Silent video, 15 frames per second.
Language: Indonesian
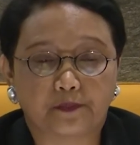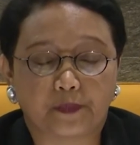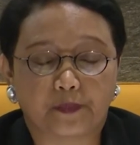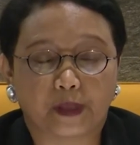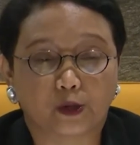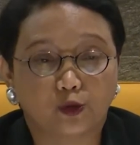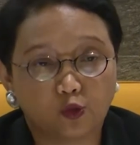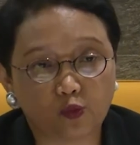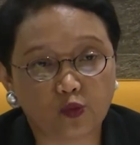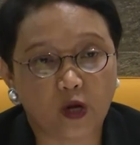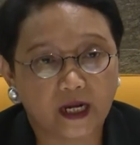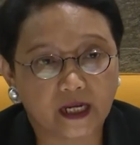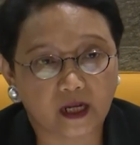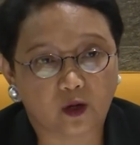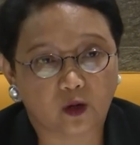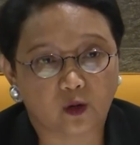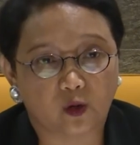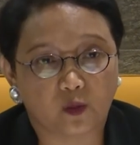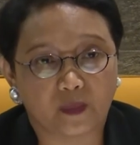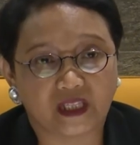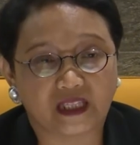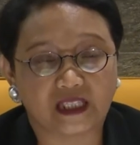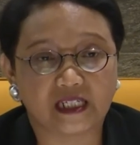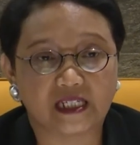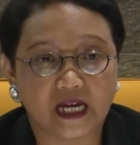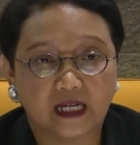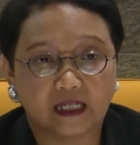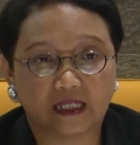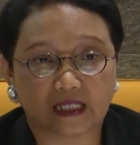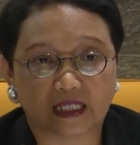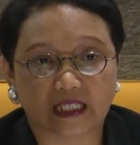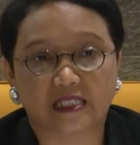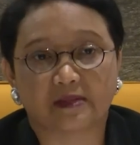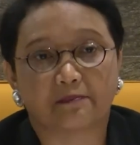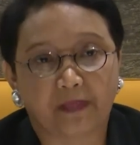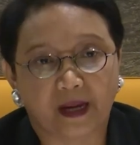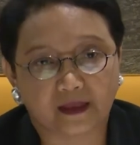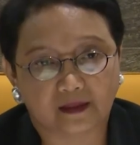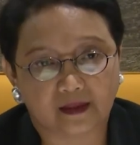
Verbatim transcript: pertumbuhan ekonomi tidak secepat